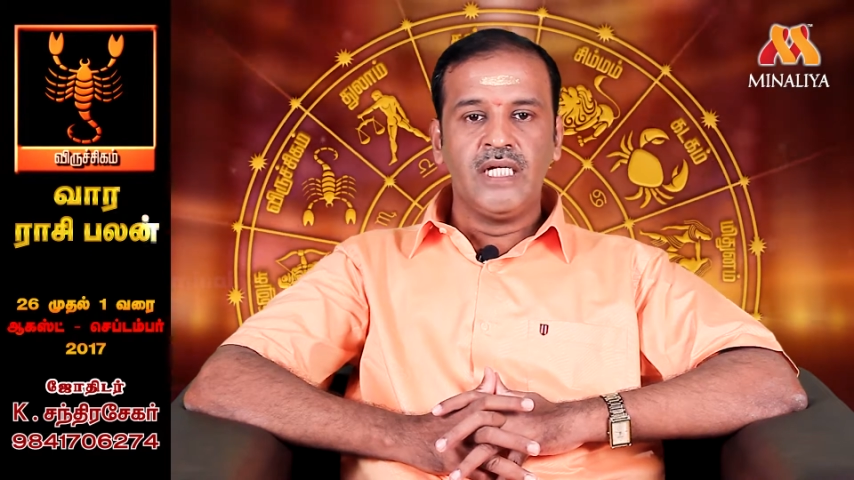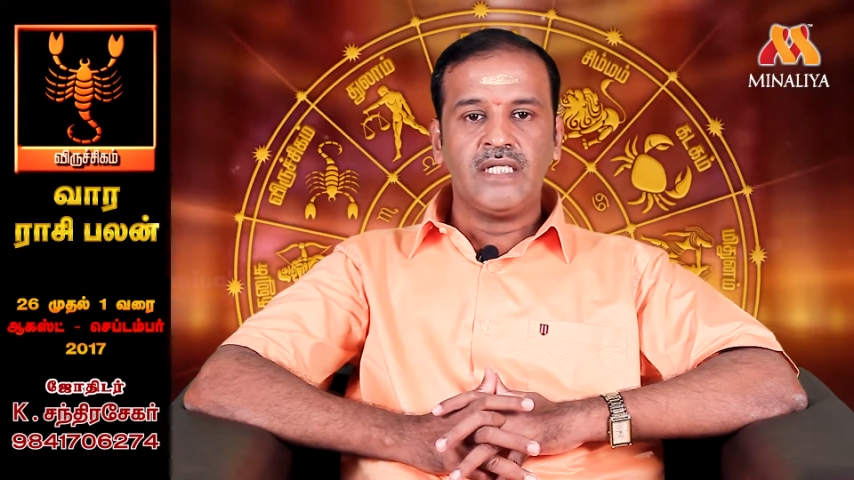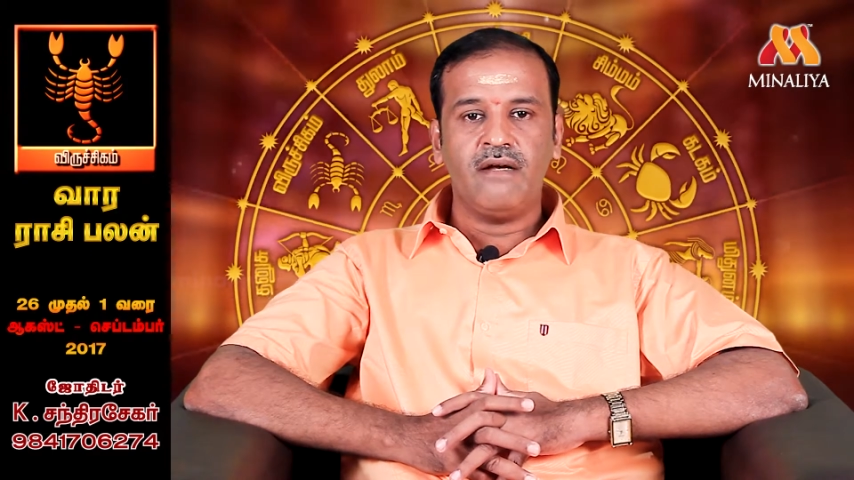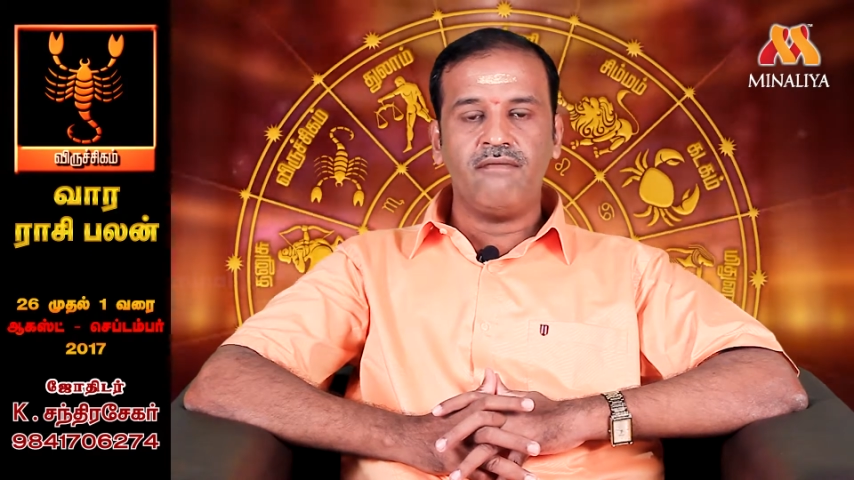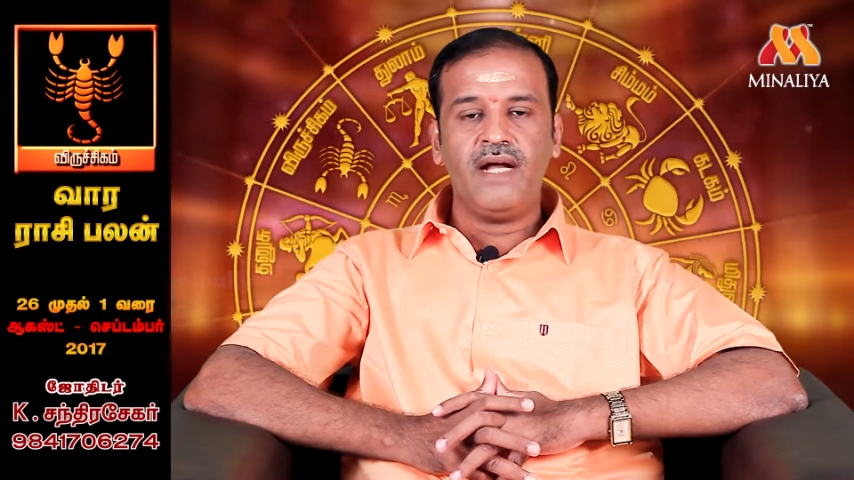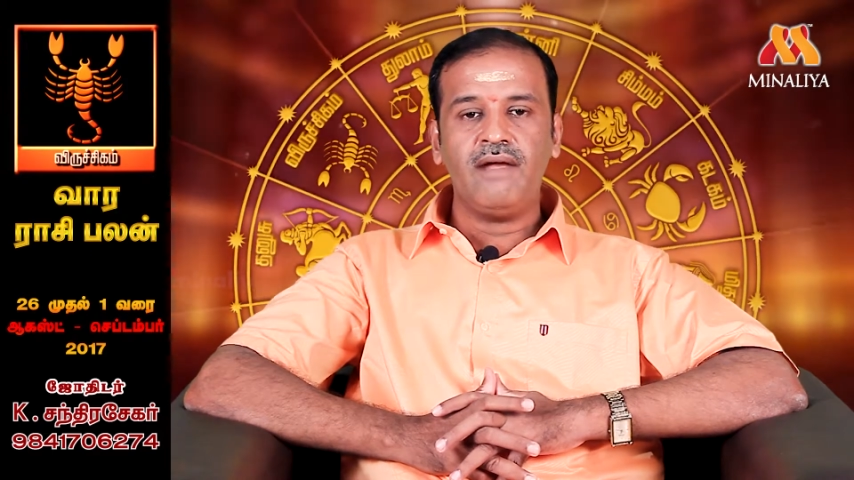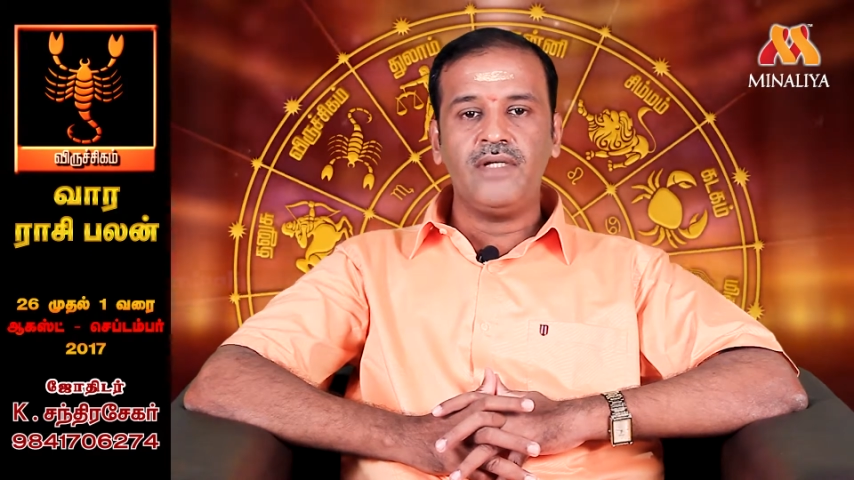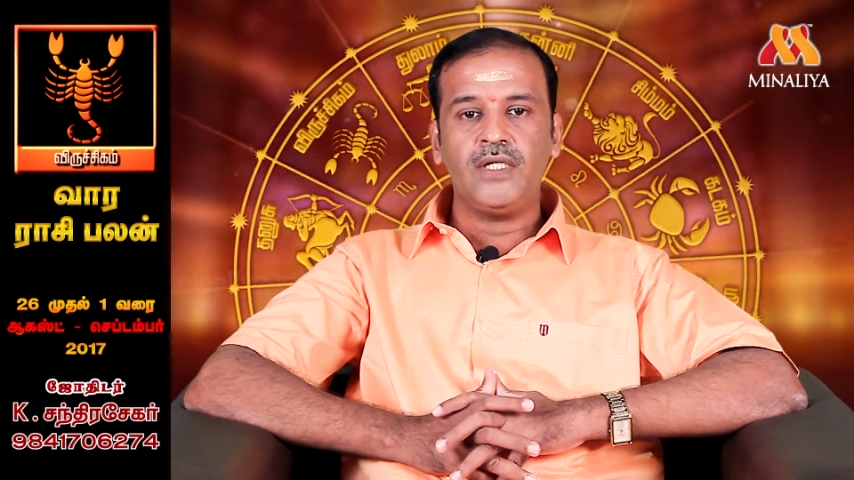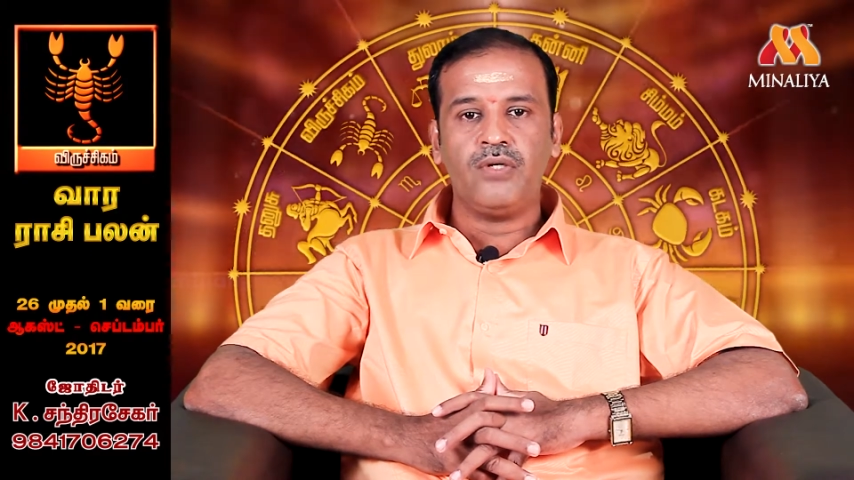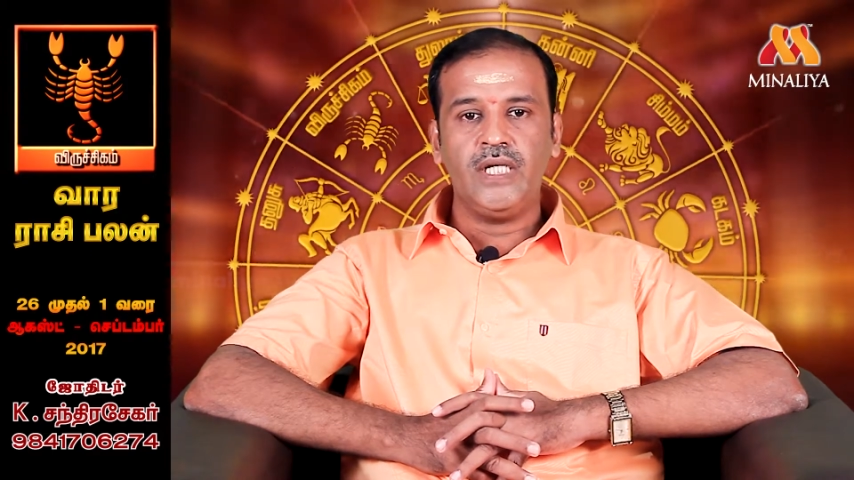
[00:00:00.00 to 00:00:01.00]
செவ்வாய்
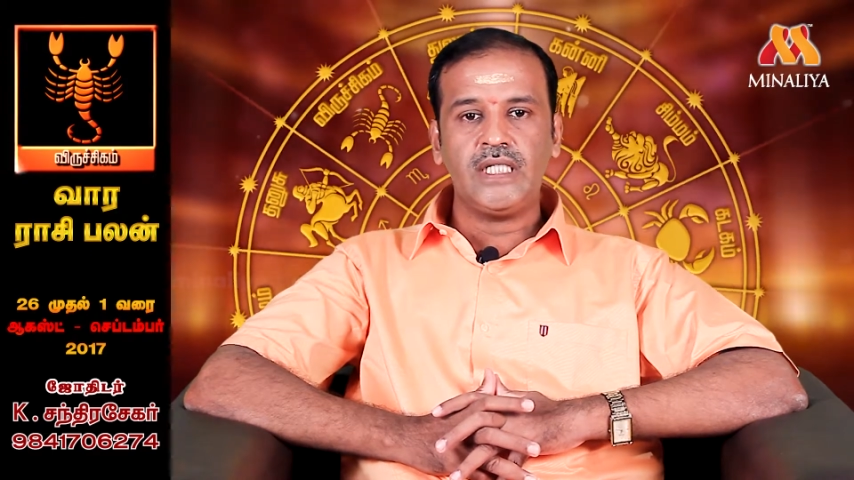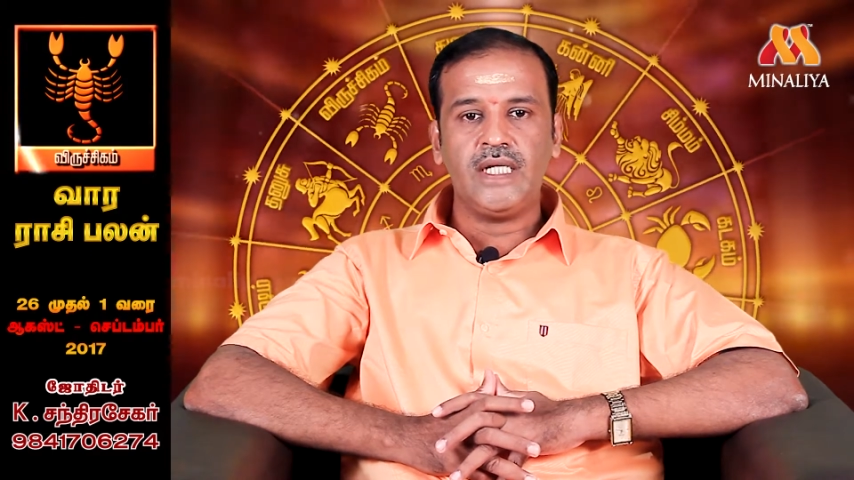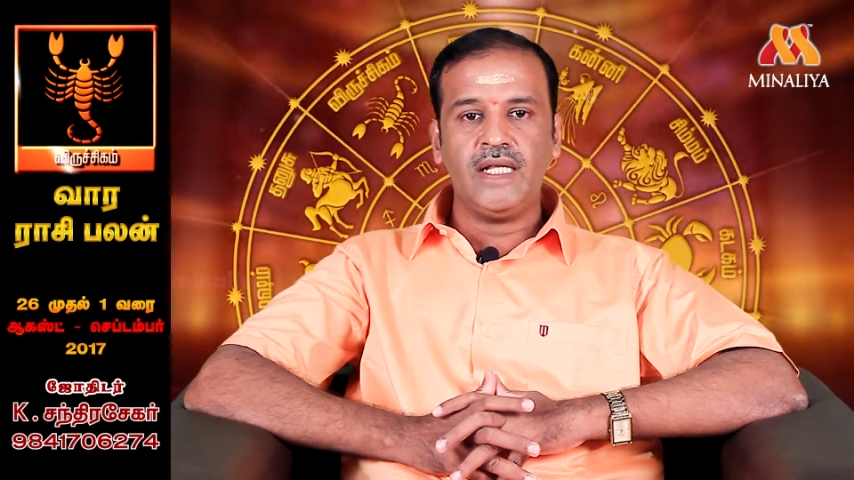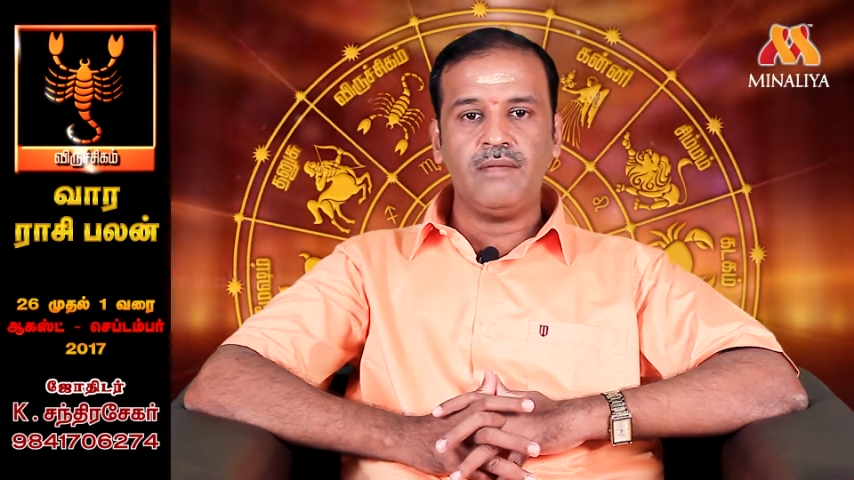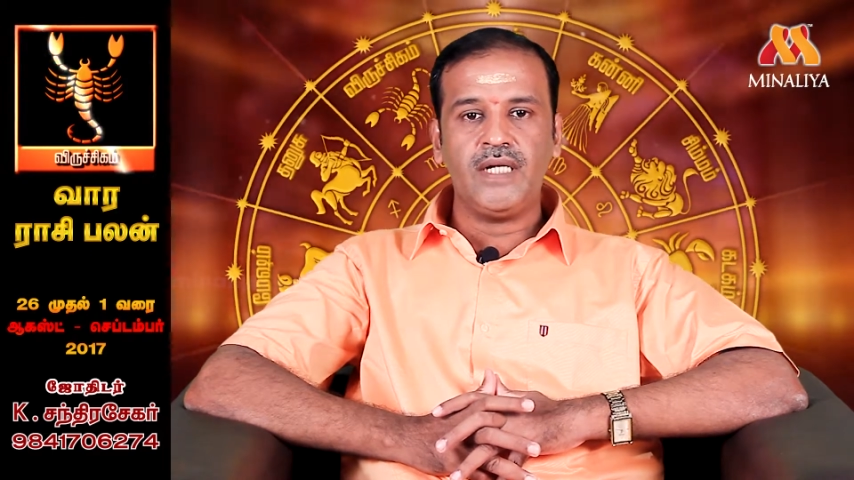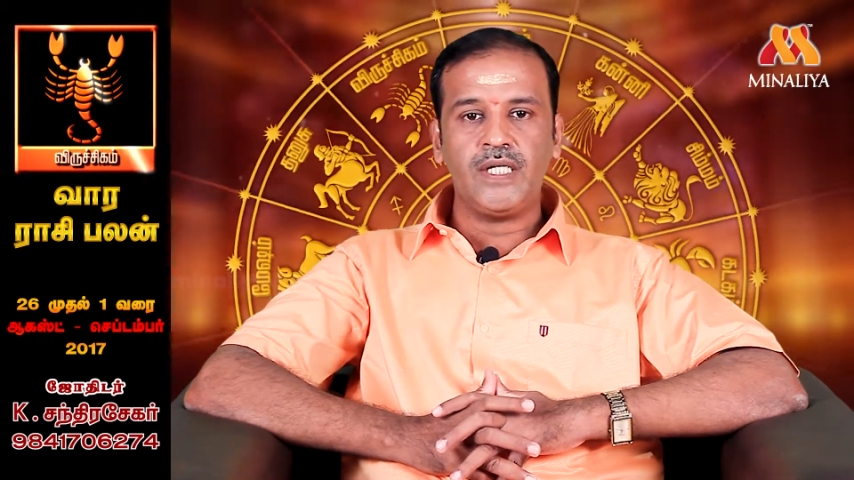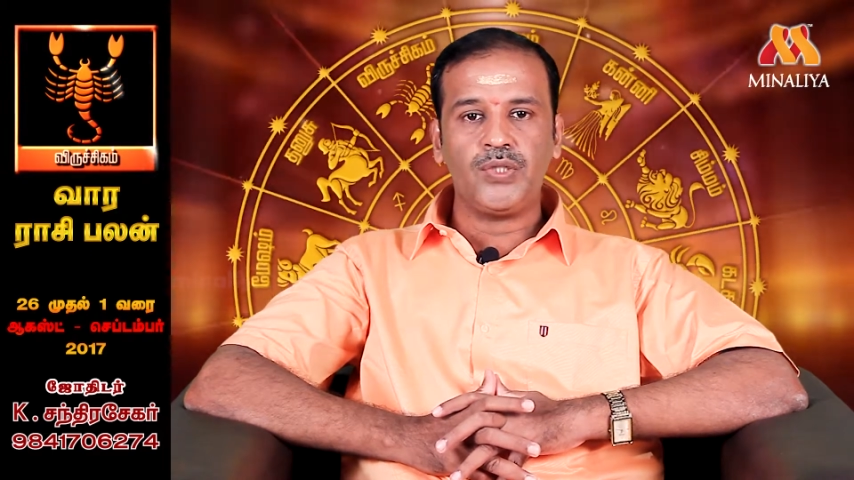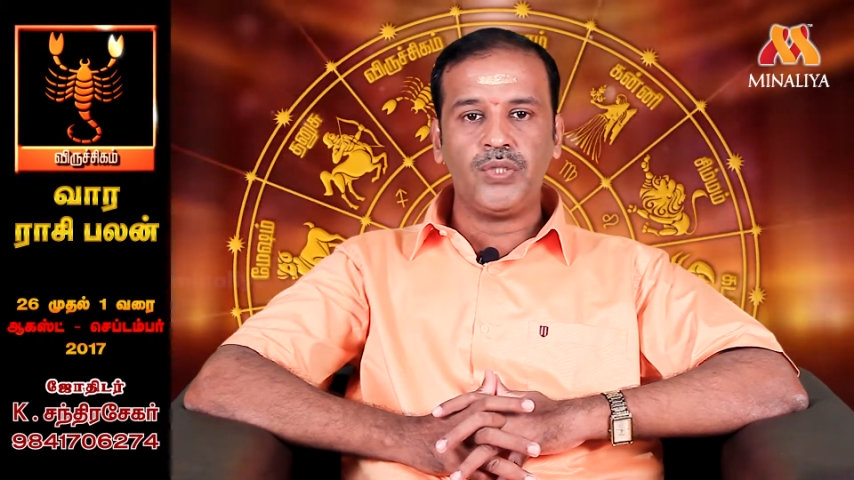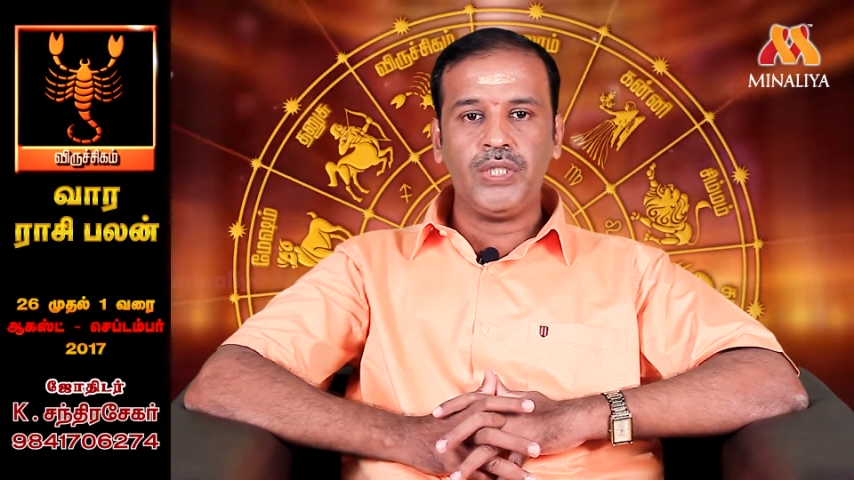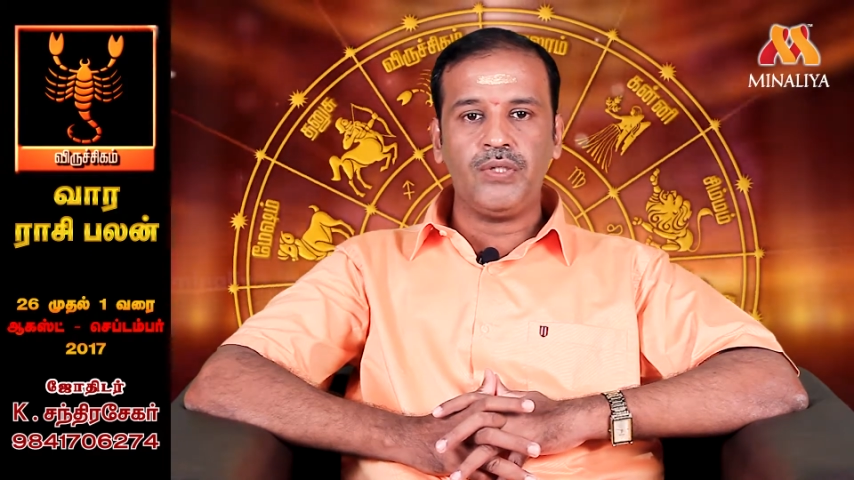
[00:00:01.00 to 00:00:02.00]
வந்து தொழில் ஸ்தானாதிபதியான
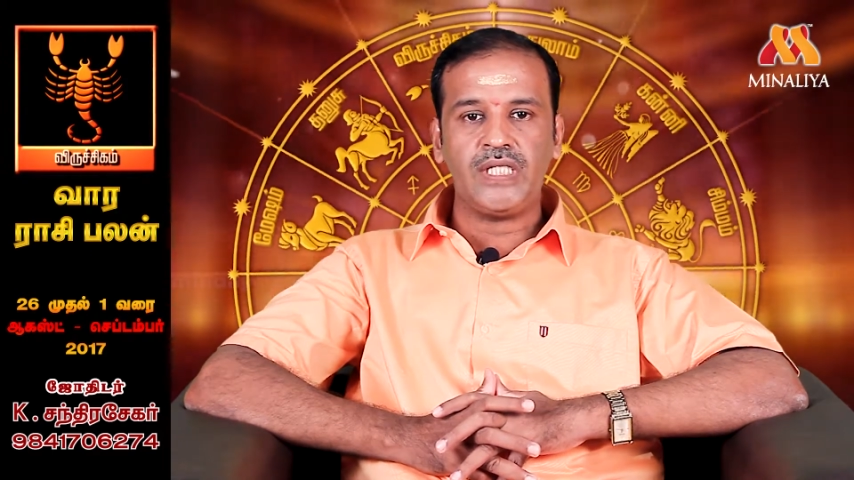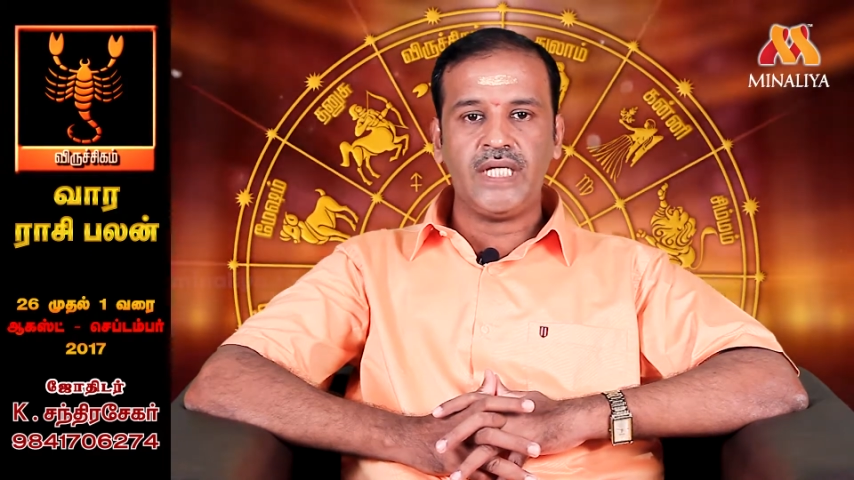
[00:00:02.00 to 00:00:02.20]
சூரியனோடு